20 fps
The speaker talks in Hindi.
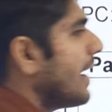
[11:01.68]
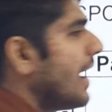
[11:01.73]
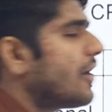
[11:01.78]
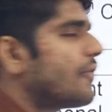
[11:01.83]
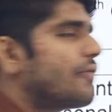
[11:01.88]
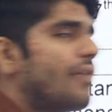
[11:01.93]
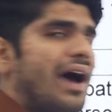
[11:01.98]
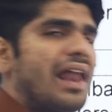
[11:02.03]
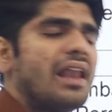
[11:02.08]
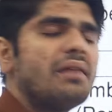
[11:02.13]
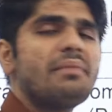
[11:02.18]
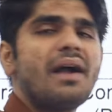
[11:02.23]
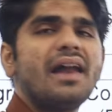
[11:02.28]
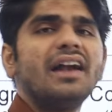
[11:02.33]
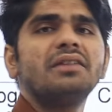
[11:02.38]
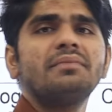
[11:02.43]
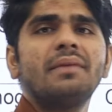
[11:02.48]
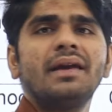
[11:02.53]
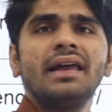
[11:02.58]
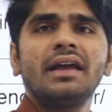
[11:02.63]
एक फाइनल
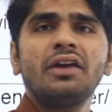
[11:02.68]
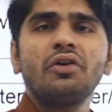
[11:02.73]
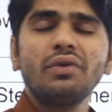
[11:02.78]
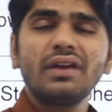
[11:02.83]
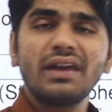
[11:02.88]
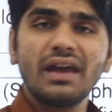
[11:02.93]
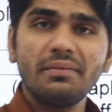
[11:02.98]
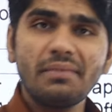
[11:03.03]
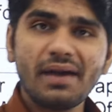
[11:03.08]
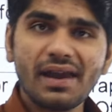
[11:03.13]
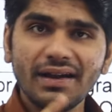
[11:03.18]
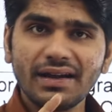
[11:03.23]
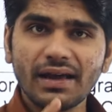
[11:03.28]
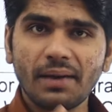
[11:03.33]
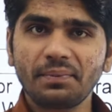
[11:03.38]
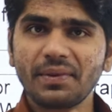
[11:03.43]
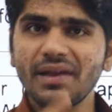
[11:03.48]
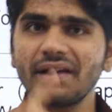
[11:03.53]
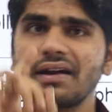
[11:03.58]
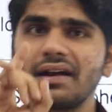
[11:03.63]
मेरिट बनेगी और ये मेरिट
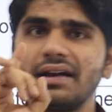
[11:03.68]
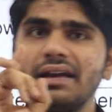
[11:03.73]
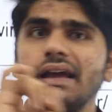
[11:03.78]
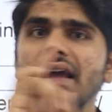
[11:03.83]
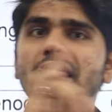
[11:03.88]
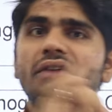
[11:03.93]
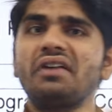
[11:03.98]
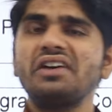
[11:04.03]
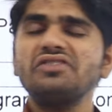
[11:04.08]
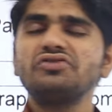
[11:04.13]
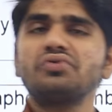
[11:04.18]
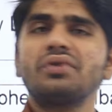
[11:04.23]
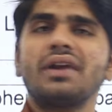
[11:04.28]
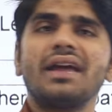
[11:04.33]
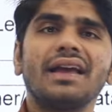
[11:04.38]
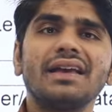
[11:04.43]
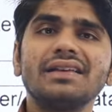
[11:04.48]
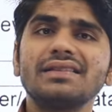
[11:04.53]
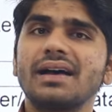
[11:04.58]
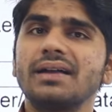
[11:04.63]
आपकी कैटेगरी वाइज तो
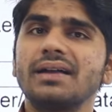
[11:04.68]
रहेंगी